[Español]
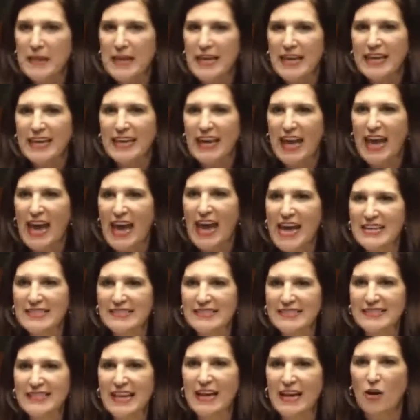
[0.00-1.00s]
que
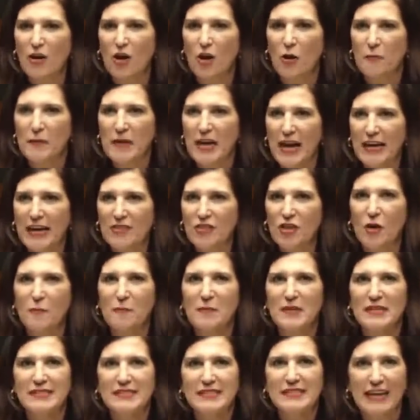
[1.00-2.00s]
este gobierno
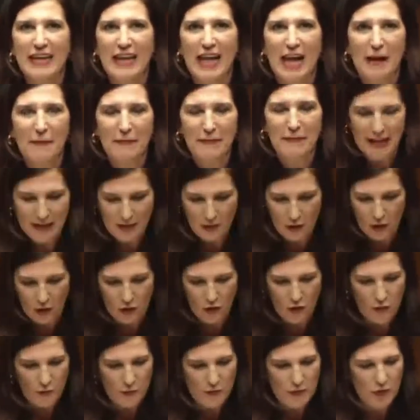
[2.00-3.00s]
miserable y
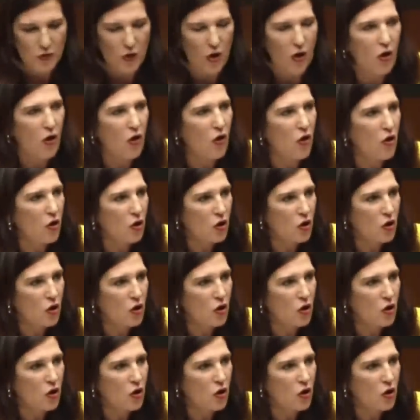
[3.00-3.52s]
corrupto